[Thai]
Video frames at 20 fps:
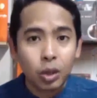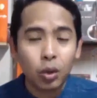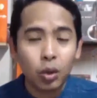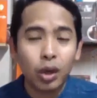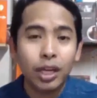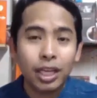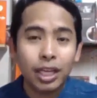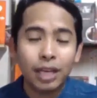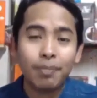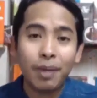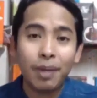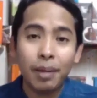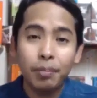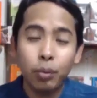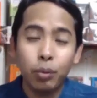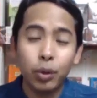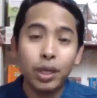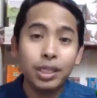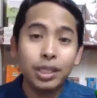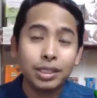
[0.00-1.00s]
ตัวนี้จะเป็น
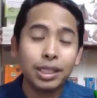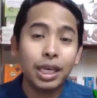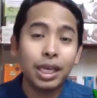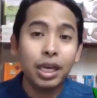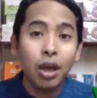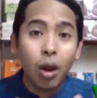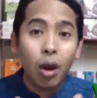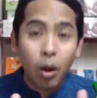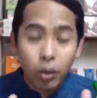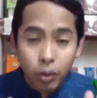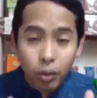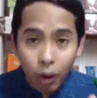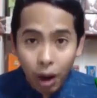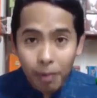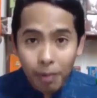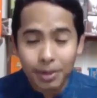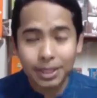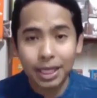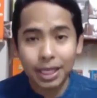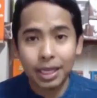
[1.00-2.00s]
ปุ๋ยอินทรีย์ร้อย
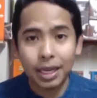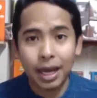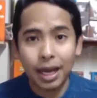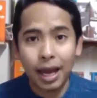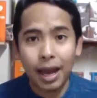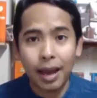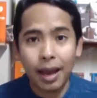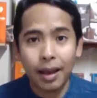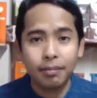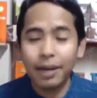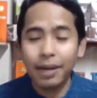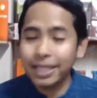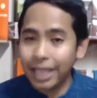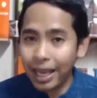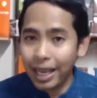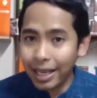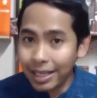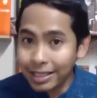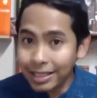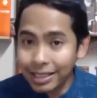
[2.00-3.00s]
เปอร์เซ็นต์นะฮะ ไม่
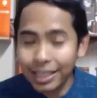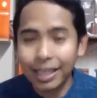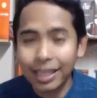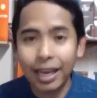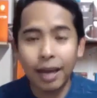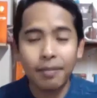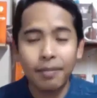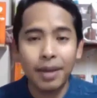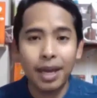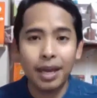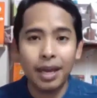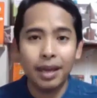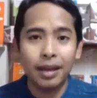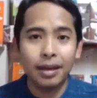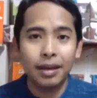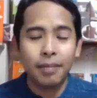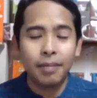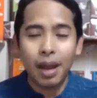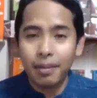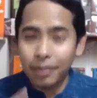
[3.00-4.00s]
ใช่อินทรีย์เคมี
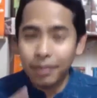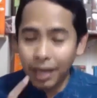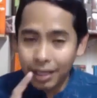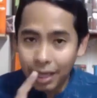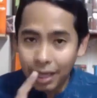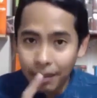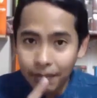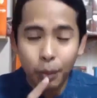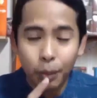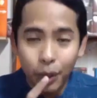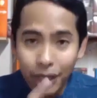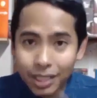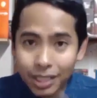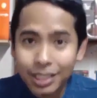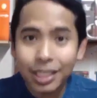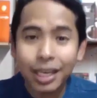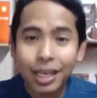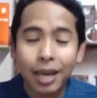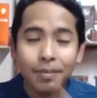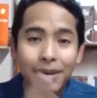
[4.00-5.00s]
ไม่เหมือนกับปุ๋ยอิน
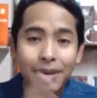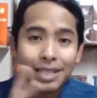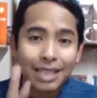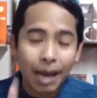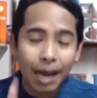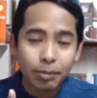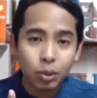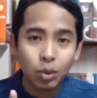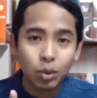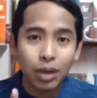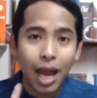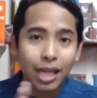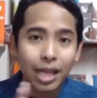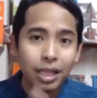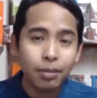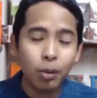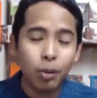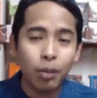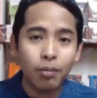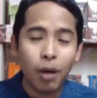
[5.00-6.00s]
ทรีย์เคมี 3สูตรแรก
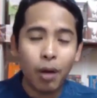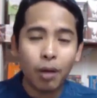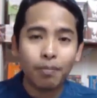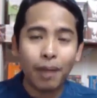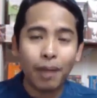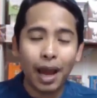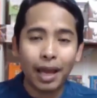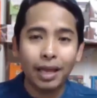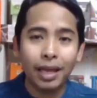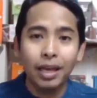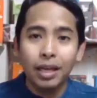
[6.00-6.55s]
ที่ผมบอกไป